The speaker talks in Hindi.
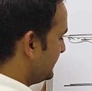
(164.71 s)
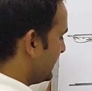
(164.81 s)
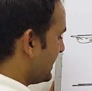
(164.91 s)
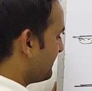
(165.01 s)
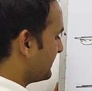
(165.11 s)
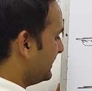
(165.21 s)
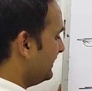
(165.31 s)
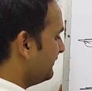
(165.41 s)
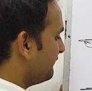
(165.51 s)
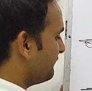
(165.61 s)
ये आपकी
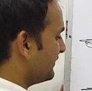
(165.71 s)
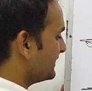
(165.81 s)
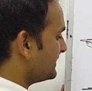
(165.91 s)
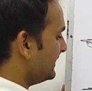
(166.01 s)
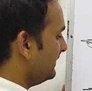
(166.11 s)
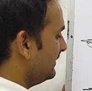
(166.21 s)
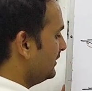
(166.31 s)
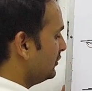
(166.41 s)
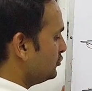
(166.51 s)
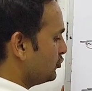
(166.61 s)
फर्श है
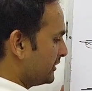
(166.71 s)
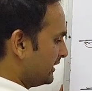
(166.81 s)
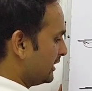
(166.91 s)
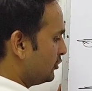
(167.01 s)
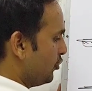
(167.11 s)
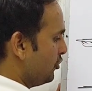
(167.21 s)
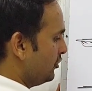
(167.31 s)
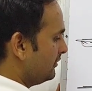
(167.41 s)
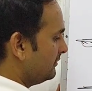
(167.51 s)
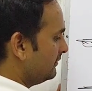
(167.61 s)
जो कि कठोर